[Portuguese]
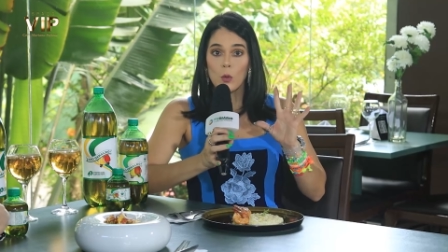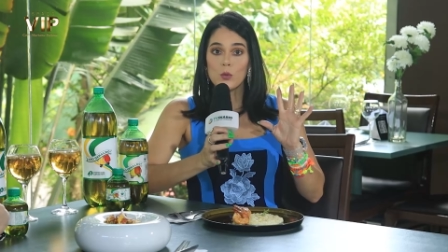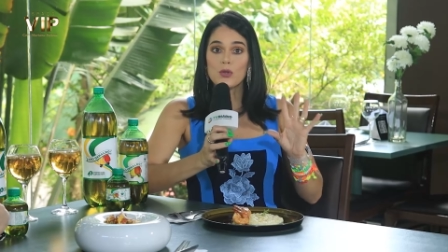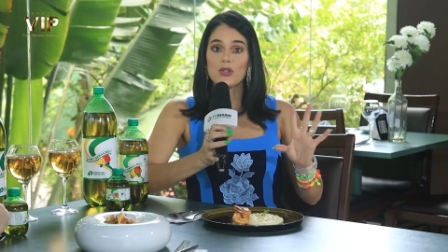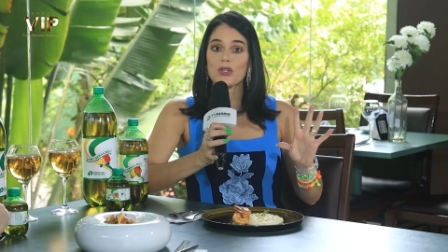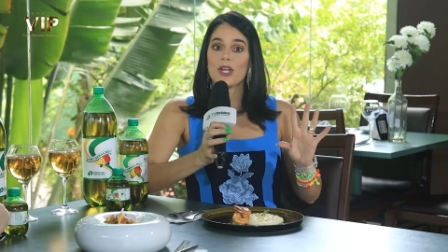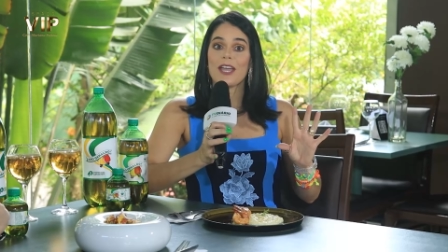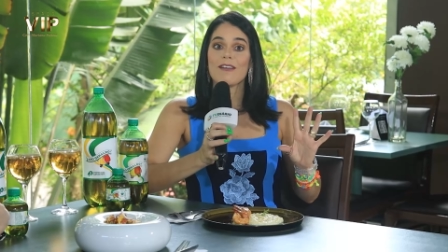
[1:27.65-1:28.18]
o
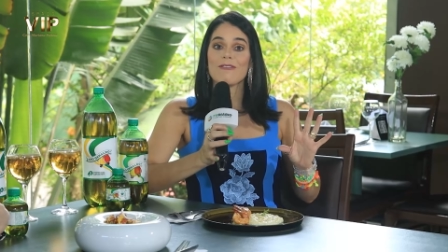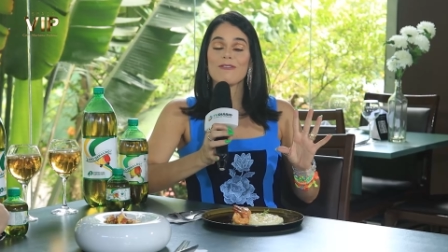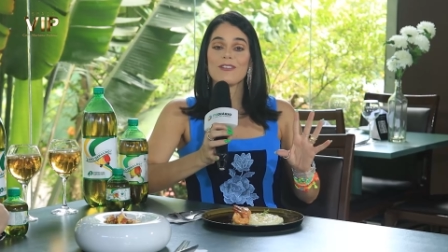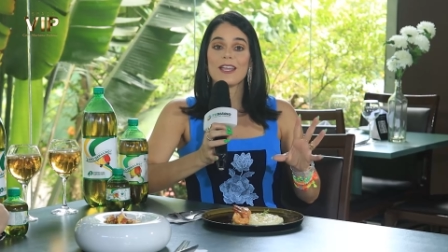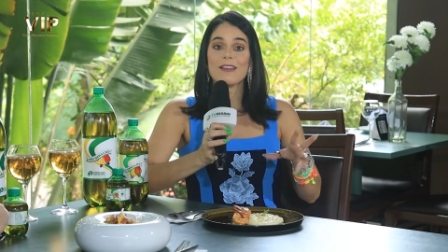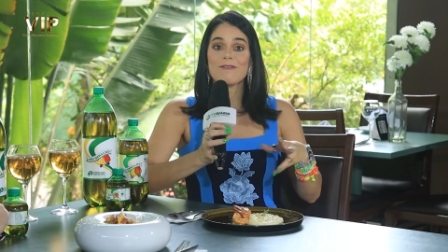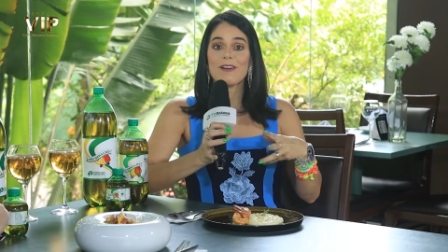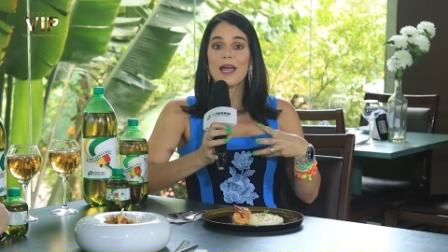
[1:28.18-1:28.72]

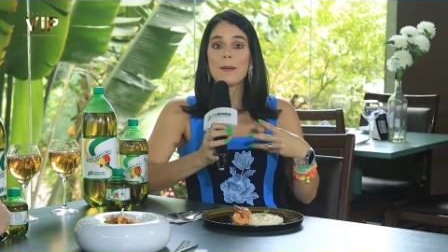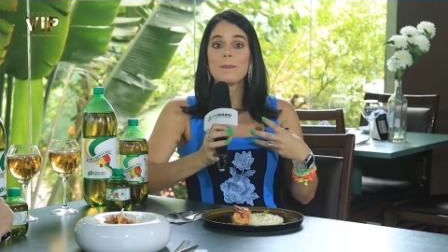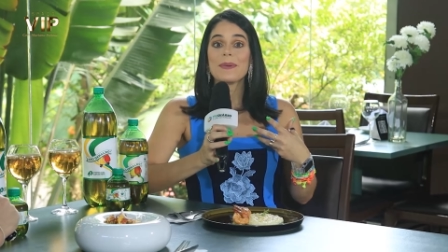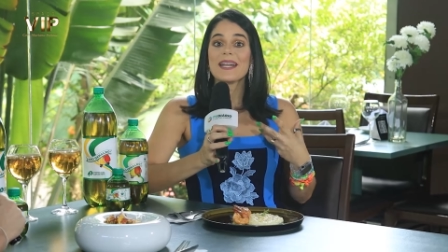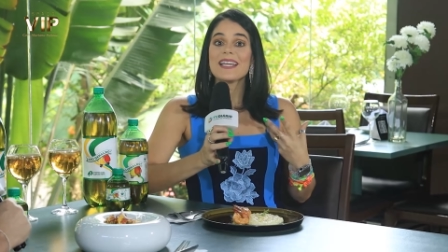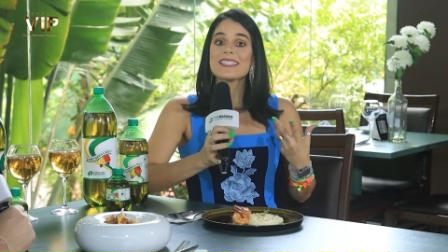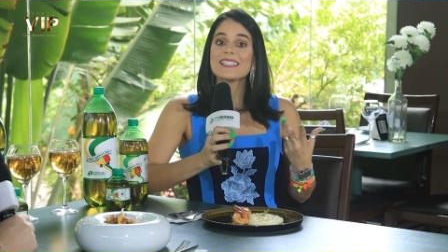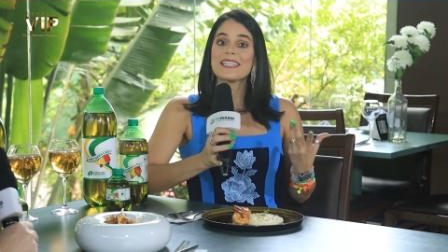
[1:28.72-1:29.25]
chefe ele vai
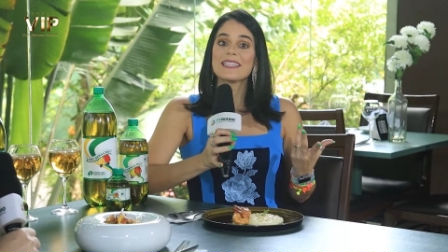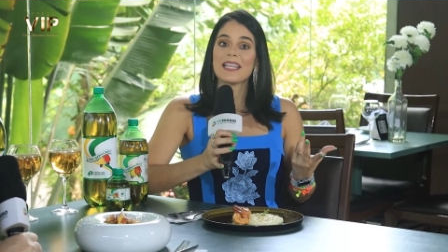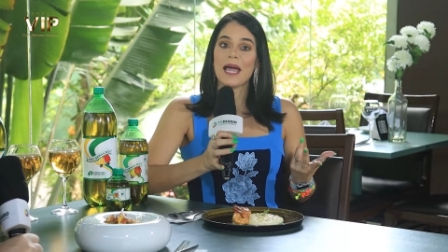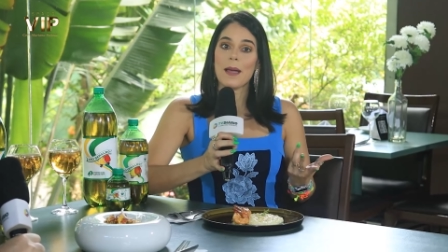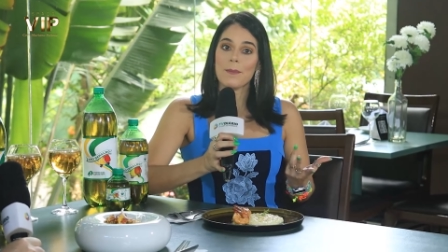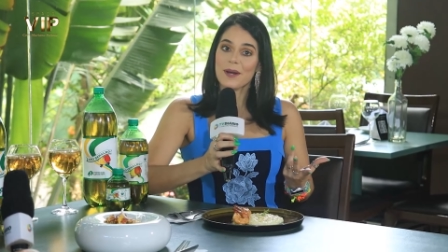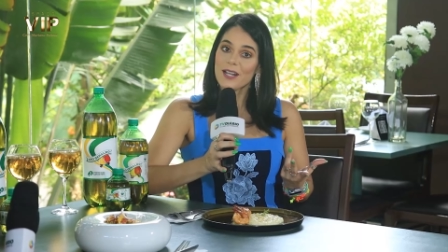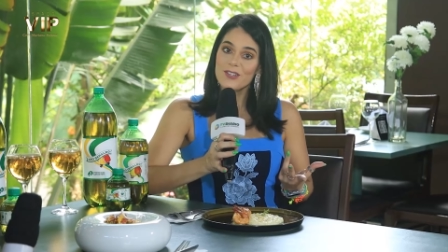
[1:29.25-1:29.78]

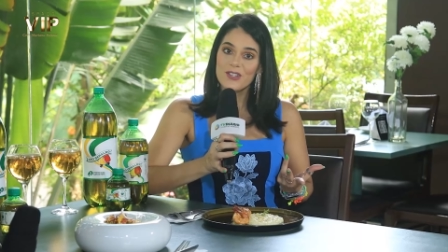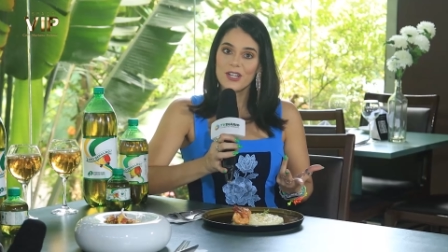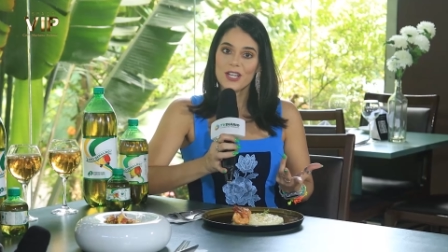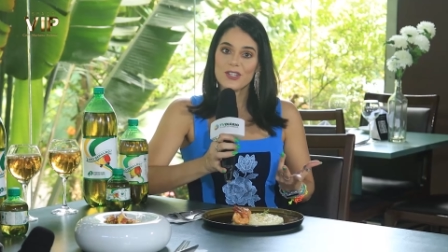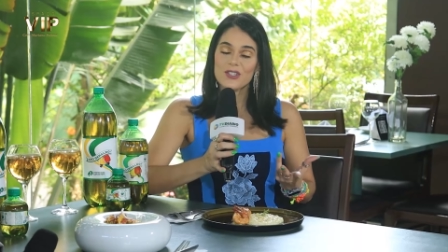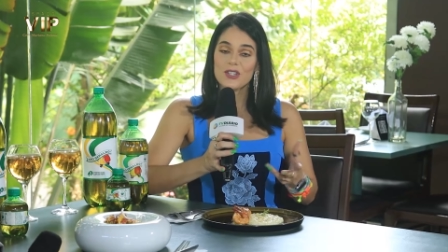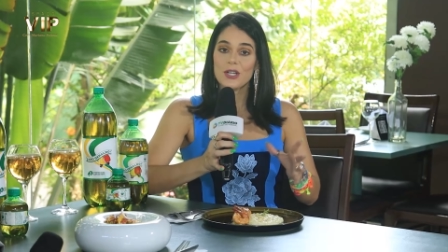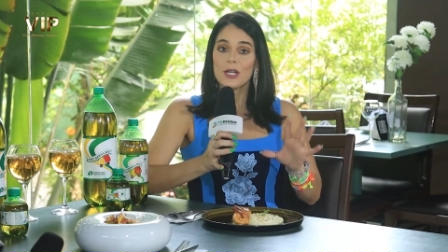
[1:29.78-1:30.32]
apresentar para a
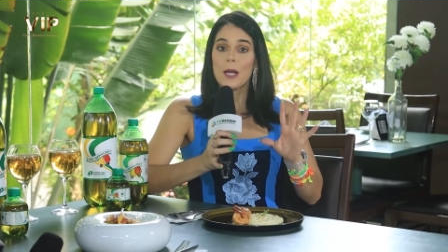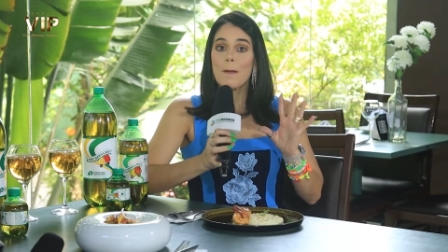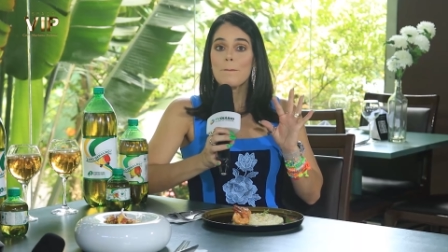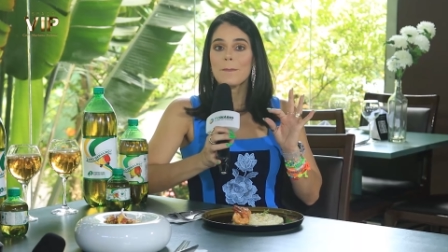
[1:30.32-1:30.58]
gente